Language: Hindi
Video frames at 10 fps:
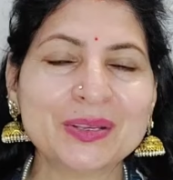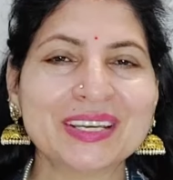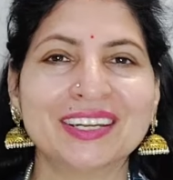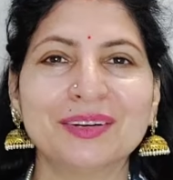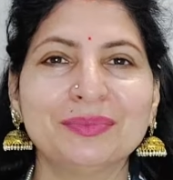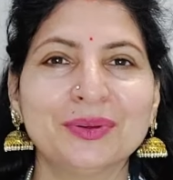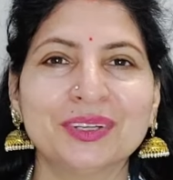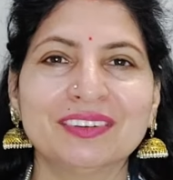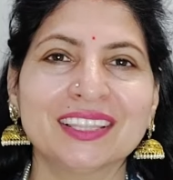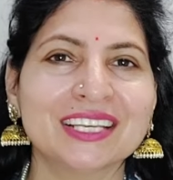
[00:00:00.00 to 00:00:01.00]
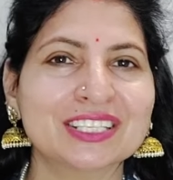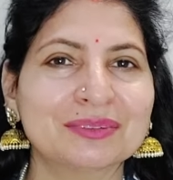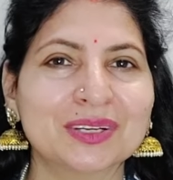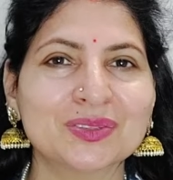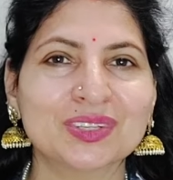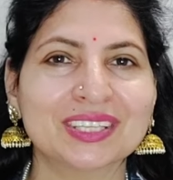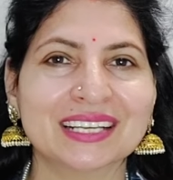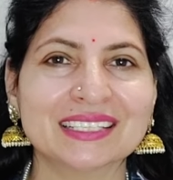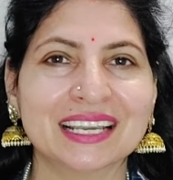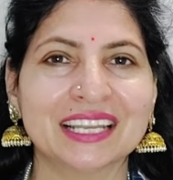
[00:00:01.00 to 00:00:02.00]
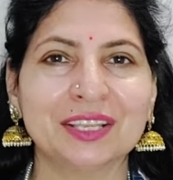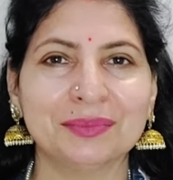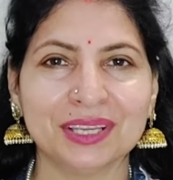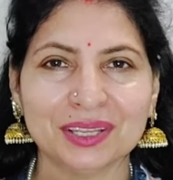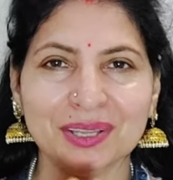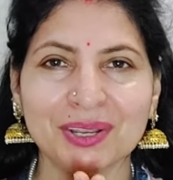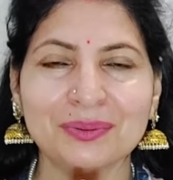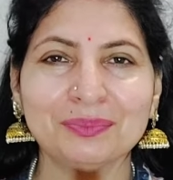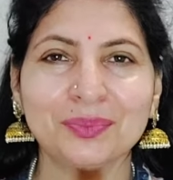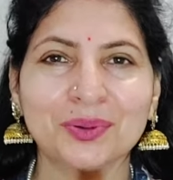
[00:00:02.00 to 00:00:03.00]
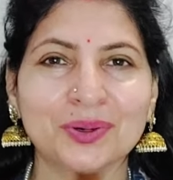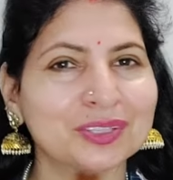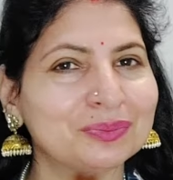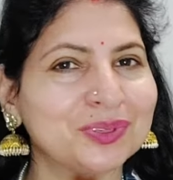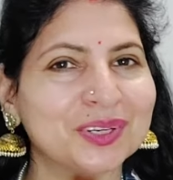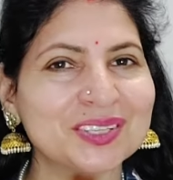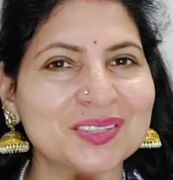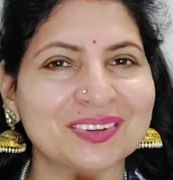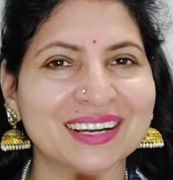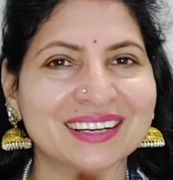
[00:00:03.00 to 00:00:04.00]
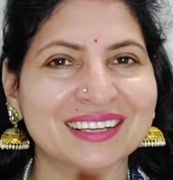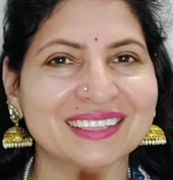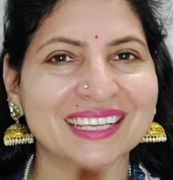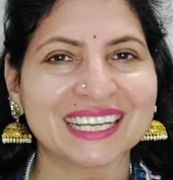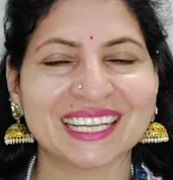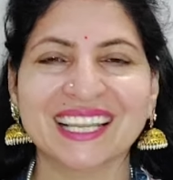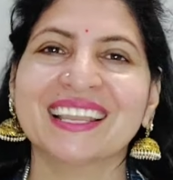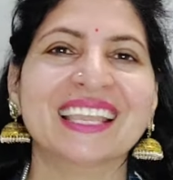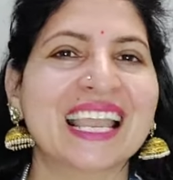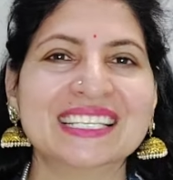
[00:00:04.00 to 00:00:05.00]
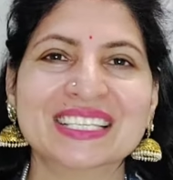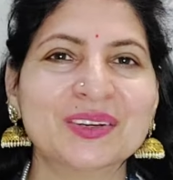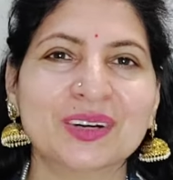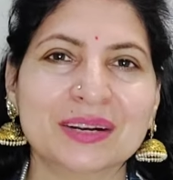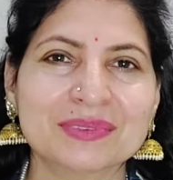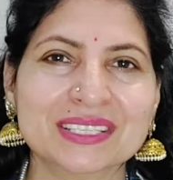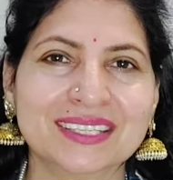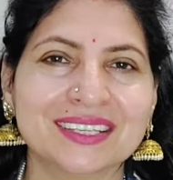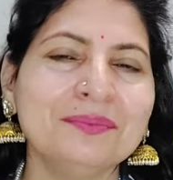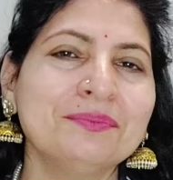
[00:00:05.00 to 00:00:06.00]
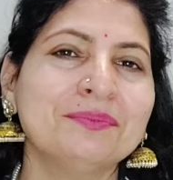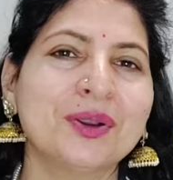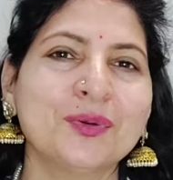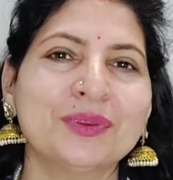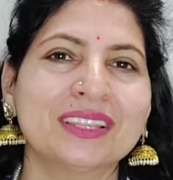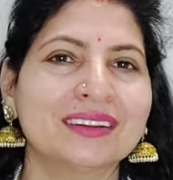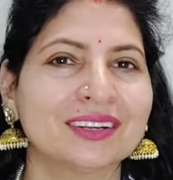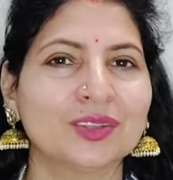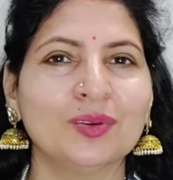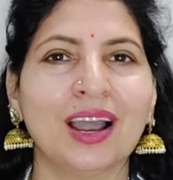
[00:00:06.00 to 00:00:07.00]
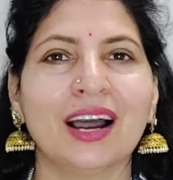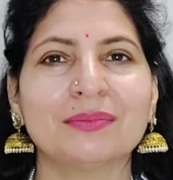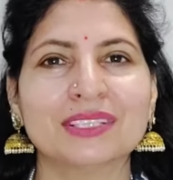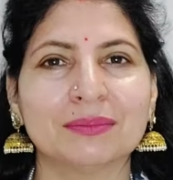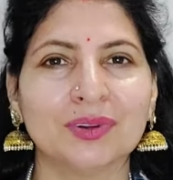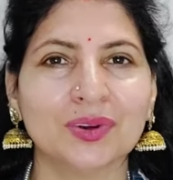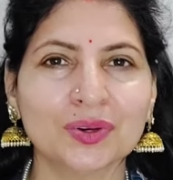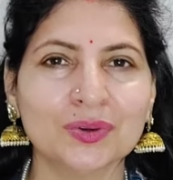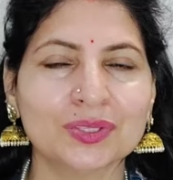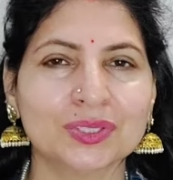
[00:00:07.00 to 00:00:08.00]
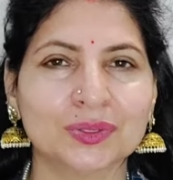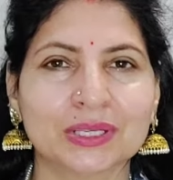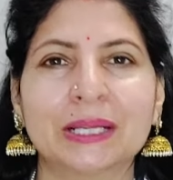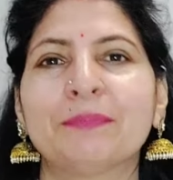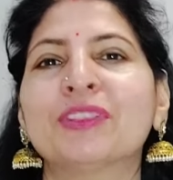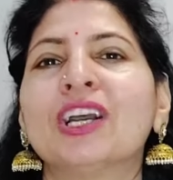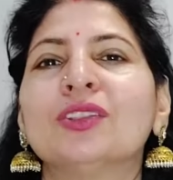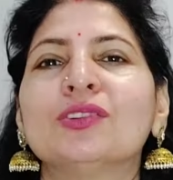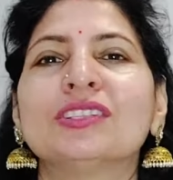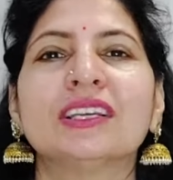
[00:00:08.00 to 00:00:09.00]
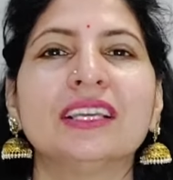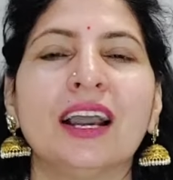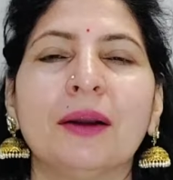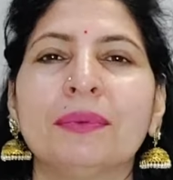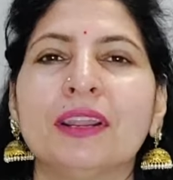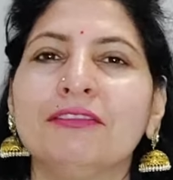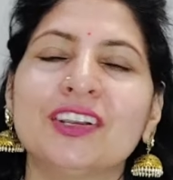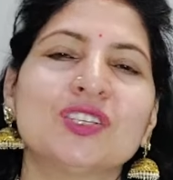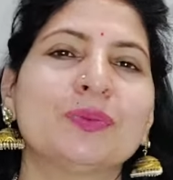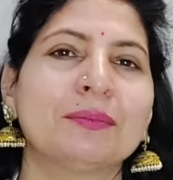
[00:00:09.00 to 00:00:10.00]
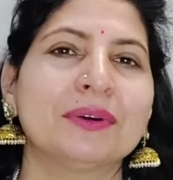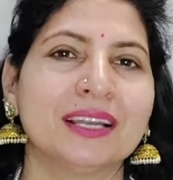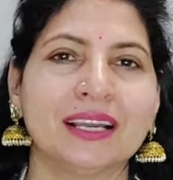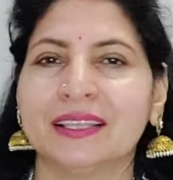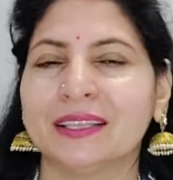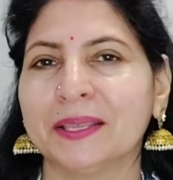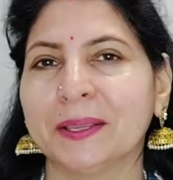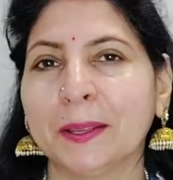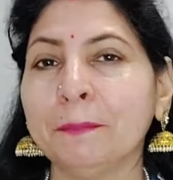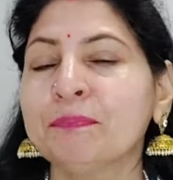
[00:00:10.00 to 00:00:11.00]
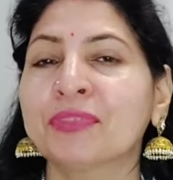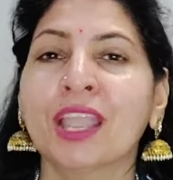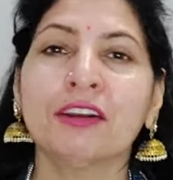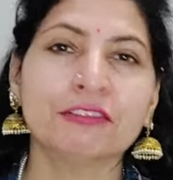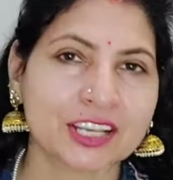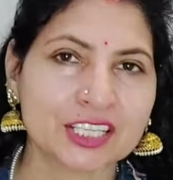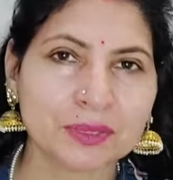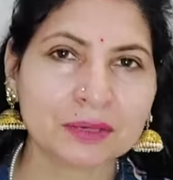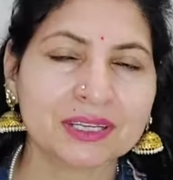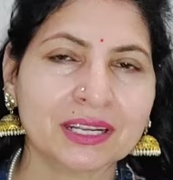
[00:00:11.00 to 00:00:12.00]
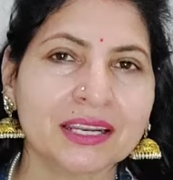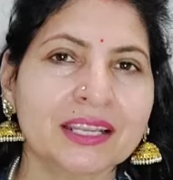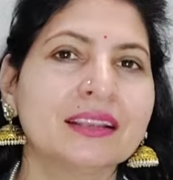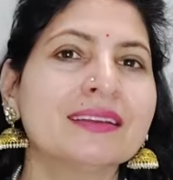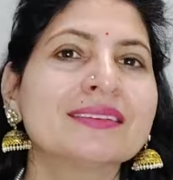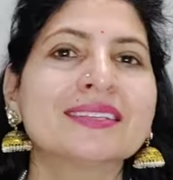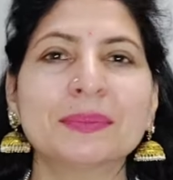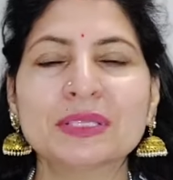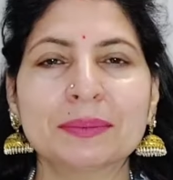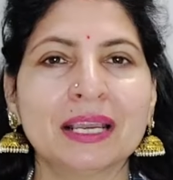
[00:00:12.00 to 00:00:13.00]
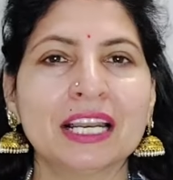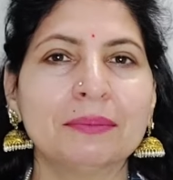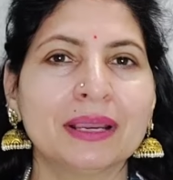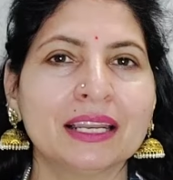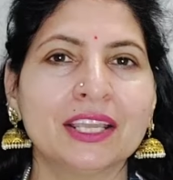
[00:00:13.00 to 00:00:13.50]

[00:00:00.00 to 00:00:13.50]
चैनल ब्यूटी विद नेचर बाय सुनीता सैनी में बहुत बहुत स्वागत है कैसे हो आप सर मैं उम्मीद करती हूँ आप सब लोग खुश होंगे तो चलिए अपना फेस पैक बना लेते हैं फेस पैक बनाने के लिए सबसे पहले मैं ले